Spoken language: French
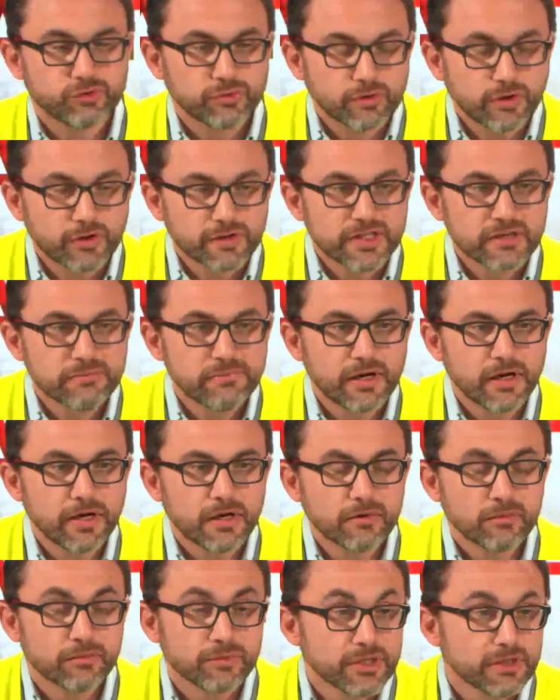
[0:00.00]
Alors sur le grand
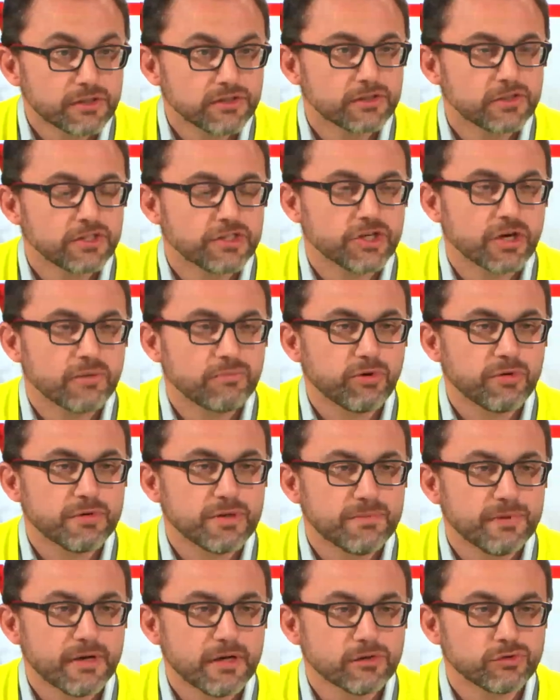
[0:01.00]
débat, oui, c'est déjà un
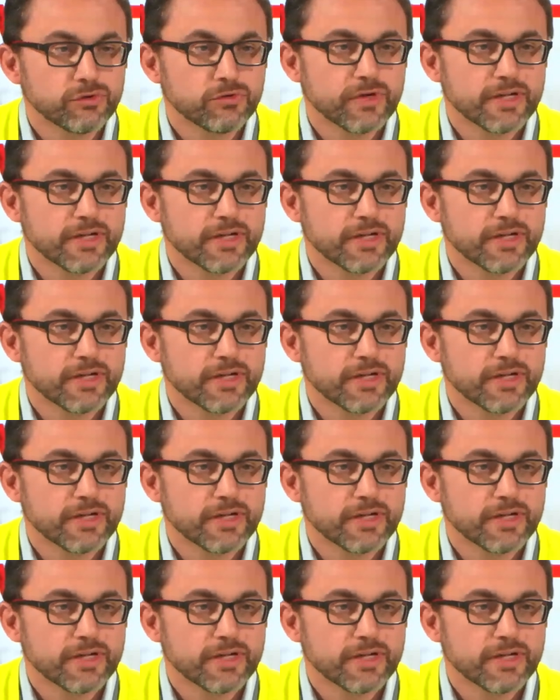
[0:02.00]
premier pas.